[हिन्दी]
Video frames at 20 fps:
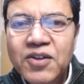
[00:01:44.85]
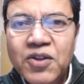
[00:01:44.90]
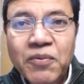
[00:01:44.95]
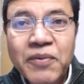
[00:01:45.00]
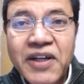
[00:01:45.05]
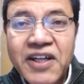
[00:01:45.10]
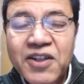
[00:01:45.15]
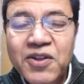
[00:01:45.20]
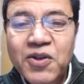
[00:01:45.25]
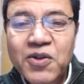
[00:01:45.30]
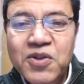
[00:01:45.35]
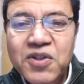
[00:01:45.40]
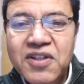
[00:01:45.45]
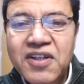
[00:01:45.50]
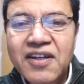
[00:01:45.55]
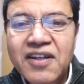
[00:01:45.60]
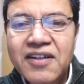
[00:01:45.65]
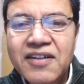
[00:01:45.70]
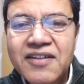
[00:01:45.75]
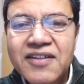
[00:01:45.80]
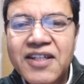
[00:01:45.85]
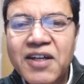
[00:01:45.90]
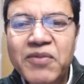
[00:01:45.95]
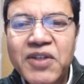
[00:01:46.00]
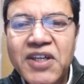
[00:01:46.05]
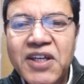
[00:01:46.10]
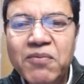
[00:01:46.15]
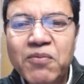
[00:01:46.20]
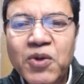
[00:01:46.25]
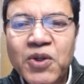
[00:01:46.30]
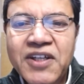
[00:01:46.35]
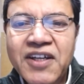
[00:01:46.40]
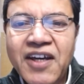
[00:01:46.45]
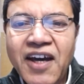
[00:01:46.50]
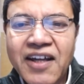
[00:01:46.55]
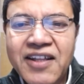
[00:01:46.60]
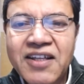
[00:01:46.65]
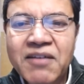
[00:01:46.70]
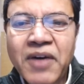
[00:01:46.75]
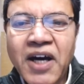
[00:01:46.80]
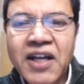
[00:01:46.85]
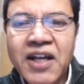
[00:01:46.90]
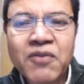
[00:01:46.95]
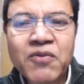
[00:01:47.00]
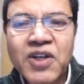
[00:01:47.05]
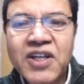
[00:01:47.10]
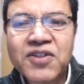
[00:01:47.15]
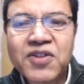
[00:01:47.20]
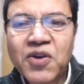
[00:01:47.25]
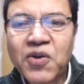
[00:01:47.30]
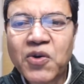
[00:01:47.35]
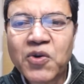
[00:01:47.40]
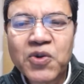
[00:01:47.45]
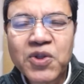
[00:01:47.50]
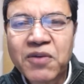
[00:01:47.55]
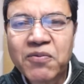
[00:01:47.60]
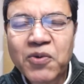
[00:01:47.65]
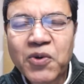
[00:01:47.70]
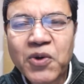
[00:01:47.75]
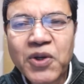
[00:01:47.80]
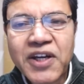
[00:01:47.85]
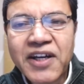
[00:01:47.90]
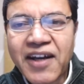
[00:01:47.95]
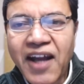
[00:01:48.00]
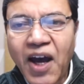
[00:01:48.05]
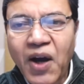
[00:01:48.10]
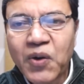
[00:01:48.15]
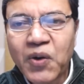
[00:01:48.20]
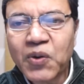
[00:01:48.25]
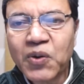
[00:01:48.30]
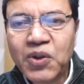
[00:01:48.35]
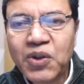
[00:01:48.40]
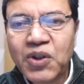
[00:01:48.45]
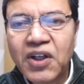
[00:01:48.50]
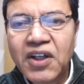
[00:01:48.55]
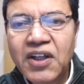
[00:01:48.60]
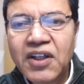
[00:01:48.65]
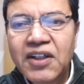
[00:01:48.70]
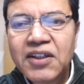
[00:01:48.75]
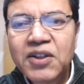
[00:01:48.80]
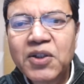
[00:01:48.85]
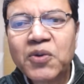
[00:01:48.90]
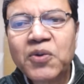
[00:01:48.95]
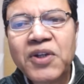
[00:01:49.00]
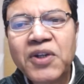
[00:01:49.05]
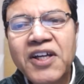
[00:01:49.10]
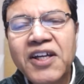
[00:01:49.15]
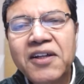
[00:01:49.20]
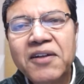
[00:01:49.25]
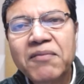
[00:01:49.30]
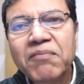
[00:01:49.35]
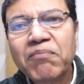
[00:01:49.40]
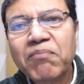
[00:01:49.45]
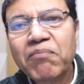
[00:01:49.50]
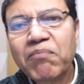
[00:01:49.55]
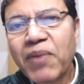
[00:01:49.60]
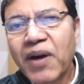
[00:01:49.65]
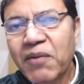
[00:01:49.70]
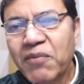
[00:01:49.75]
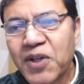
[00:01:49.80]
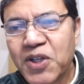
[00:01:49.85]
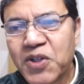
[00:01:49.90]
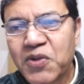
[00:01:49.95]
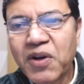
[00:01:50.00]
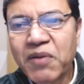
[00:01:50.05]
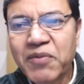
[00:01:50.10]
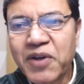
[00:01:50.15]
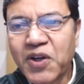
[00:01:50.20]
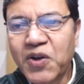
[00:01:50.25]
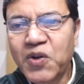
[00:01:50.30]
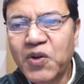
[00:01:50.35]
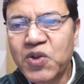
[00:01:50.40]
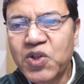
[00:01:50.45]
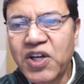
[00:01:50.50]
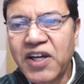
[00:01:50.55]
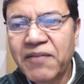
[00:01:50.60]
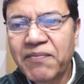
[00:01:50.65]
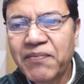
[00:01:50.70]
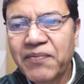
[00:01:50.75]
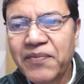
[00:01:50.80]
तो मेरे दोस्त जब ये बुनियादी मानवीय ज़रूरतें पूरी ना हो तो उन्हें परमेश्वर में खोजें